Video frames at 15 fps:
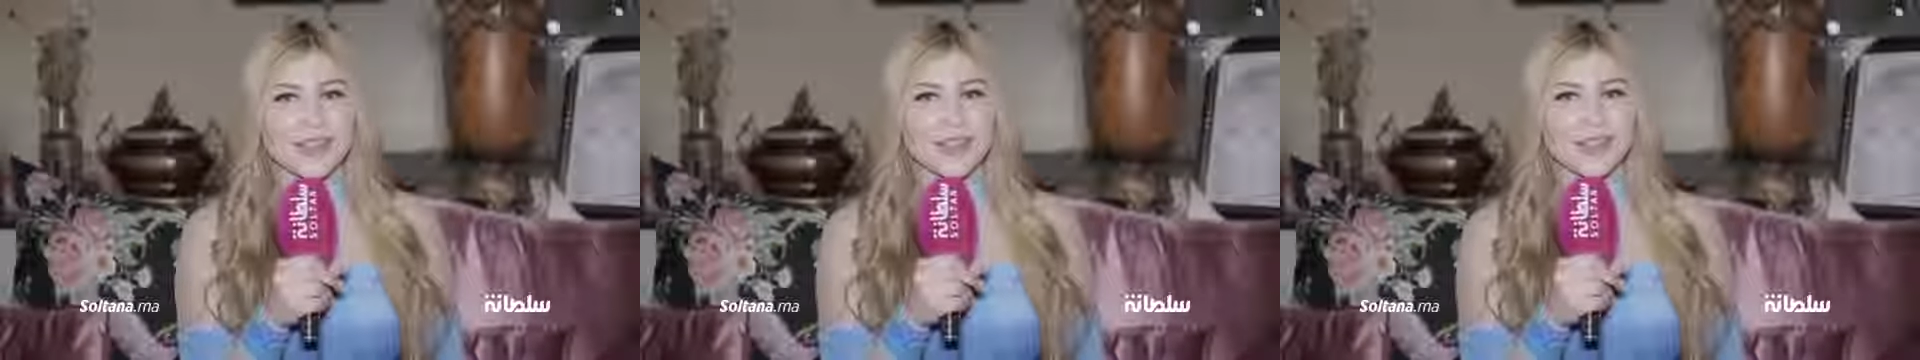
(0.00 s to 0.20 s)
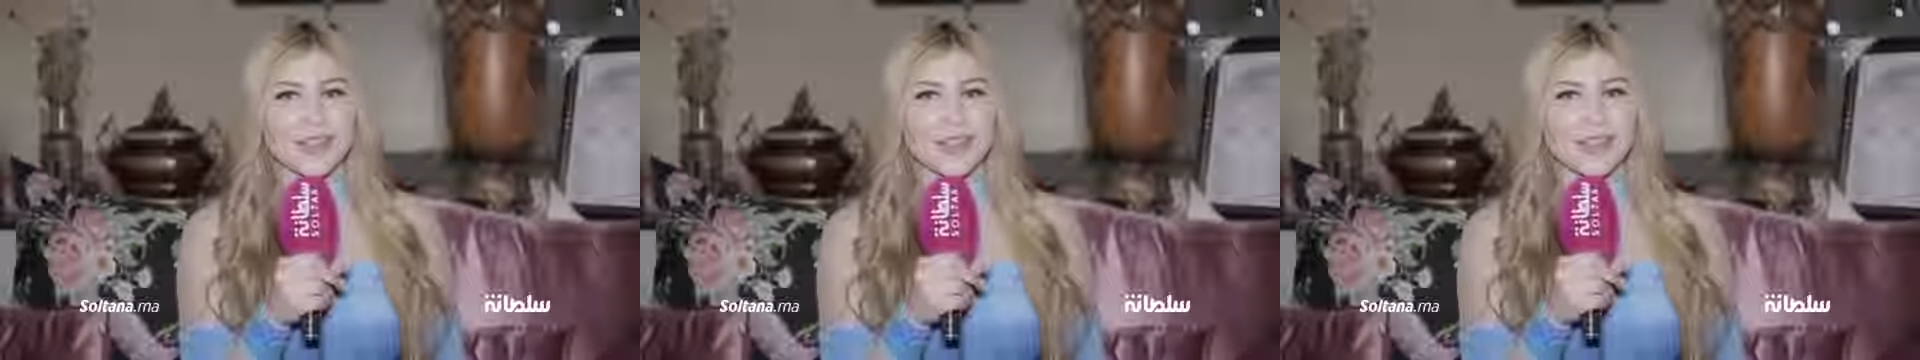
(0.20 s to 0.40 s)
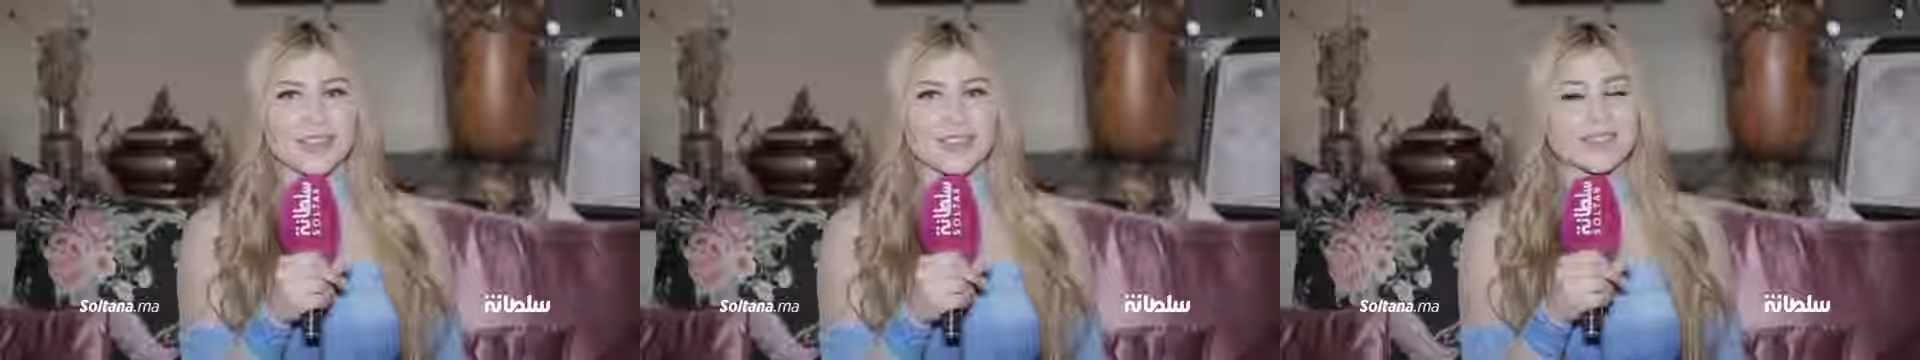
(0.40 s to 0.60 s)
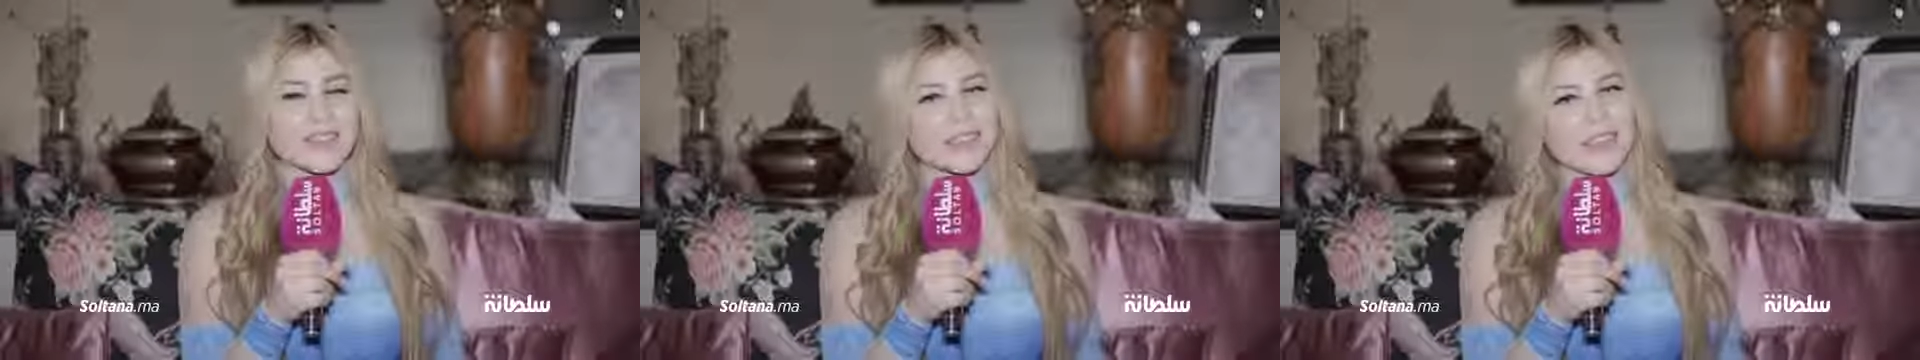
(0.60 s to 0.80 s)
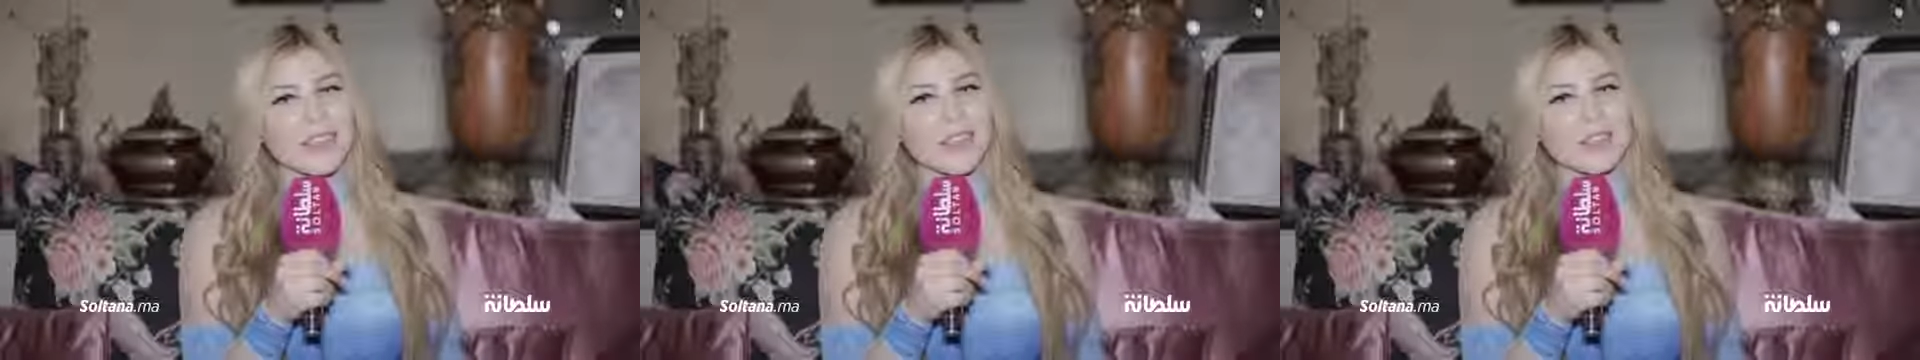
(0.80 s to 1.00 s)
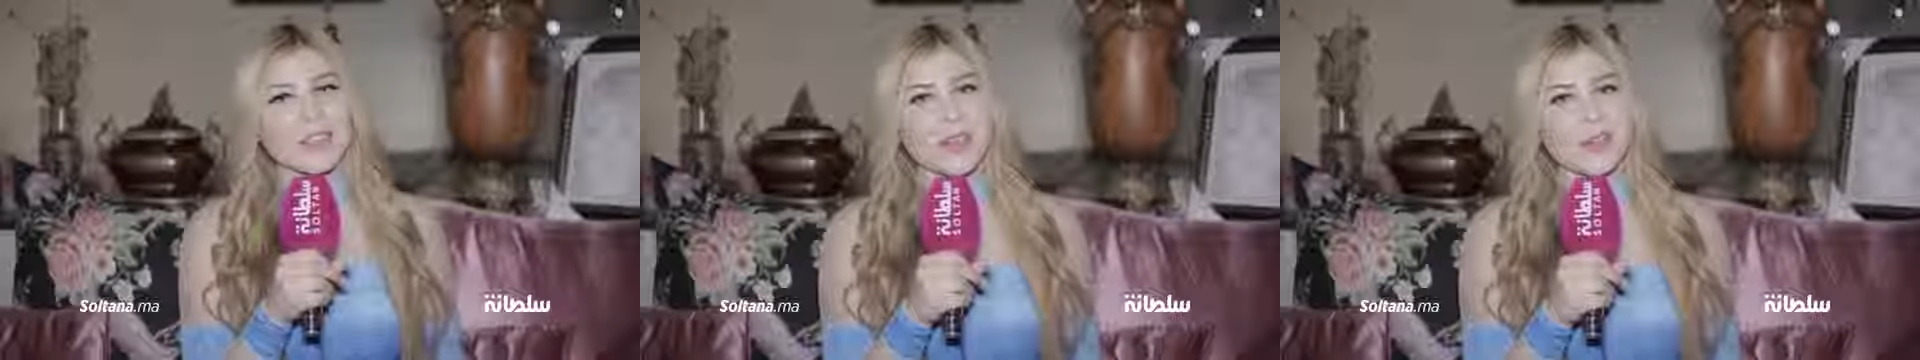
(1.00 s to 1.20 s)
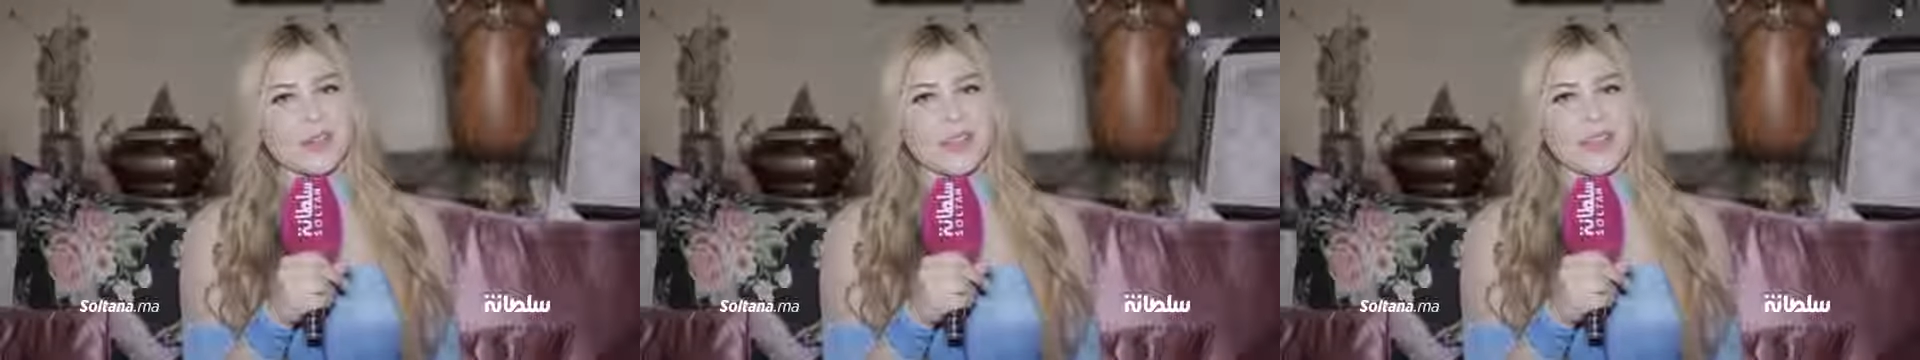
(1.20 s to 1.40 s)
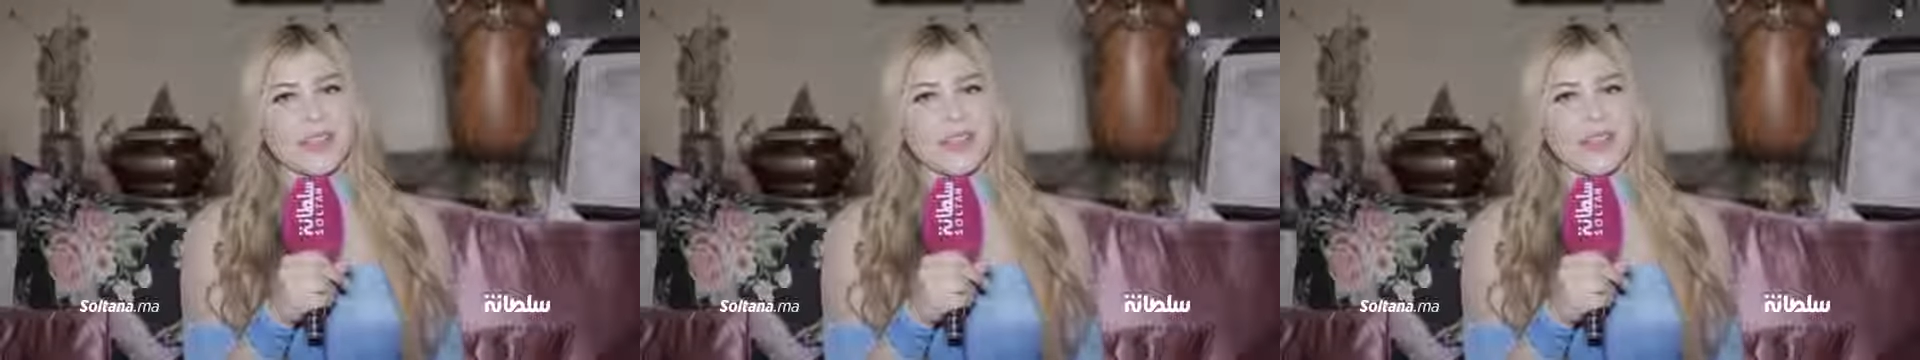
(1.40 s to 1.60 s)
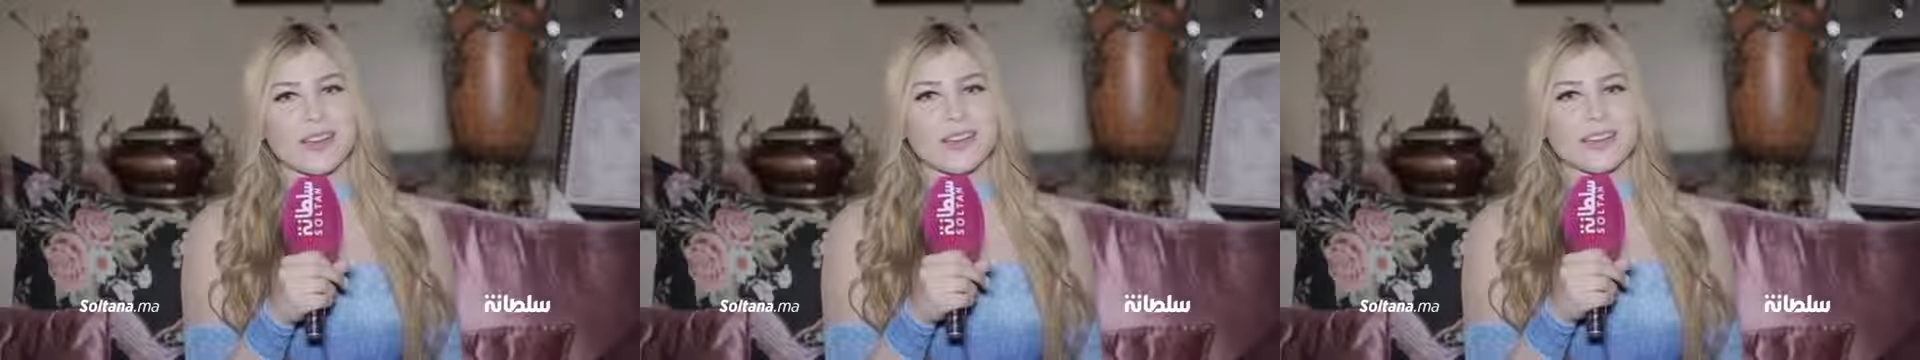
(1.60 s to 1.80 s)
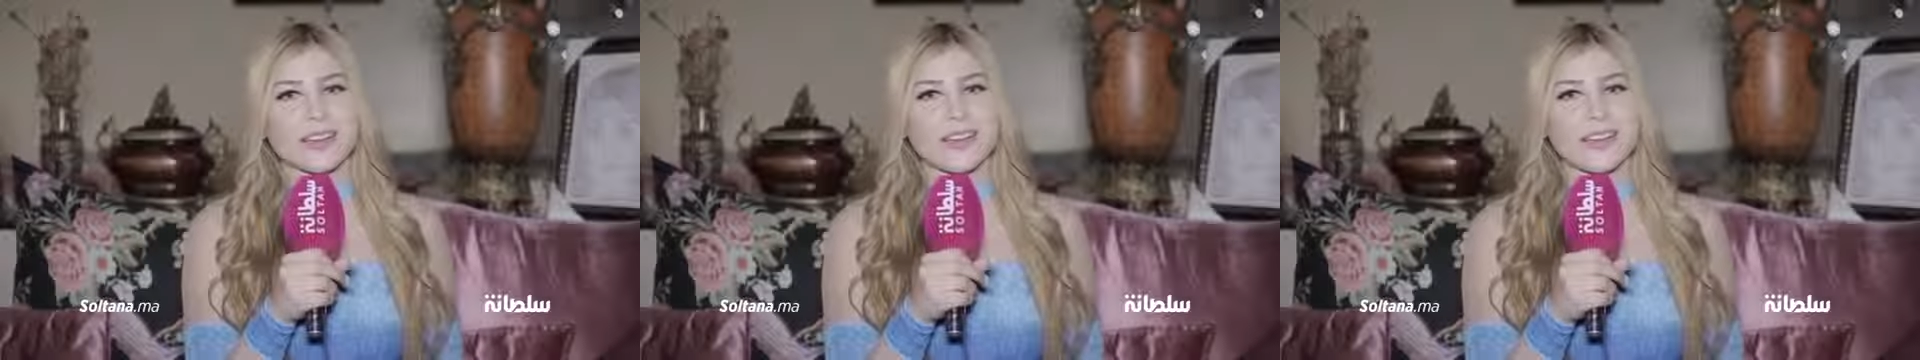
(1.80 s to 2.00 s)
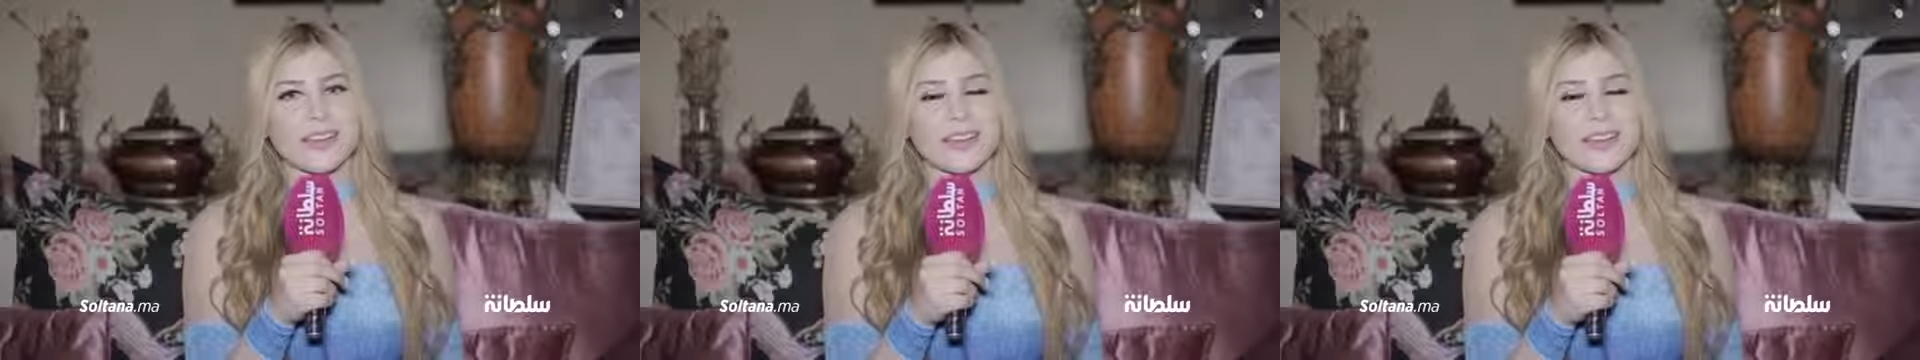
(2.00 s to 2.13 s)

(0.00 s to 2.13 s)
على التغطيه الجميله